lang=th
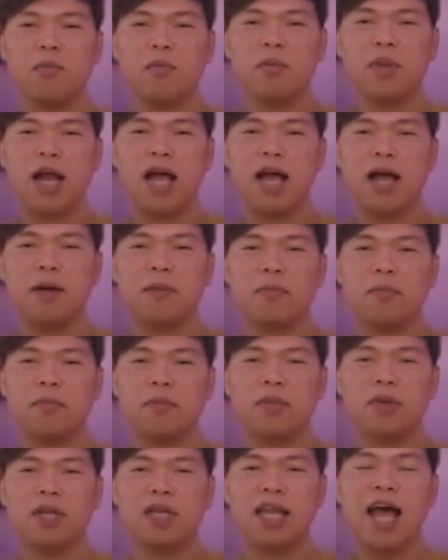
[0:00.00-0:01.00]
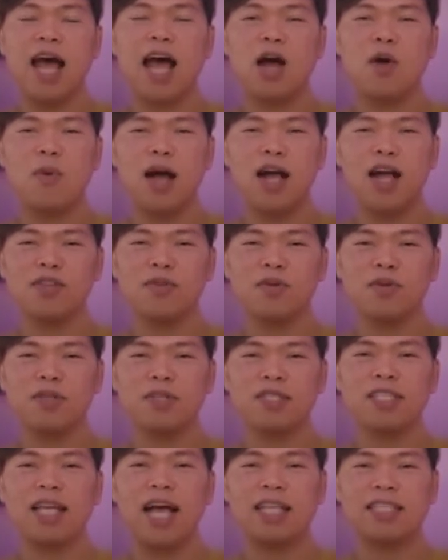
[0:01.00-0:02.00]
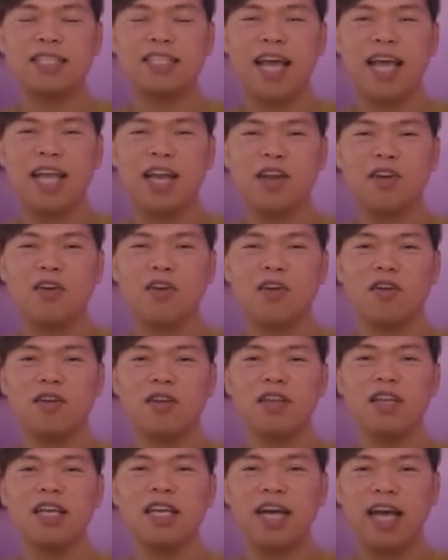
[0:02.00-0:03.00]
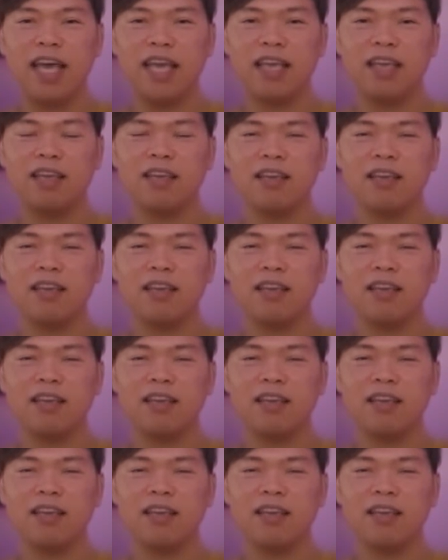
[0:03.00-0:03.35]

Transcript: พราหมณ์ด่าว่าจนสะใจแล้วก็เหนื่อย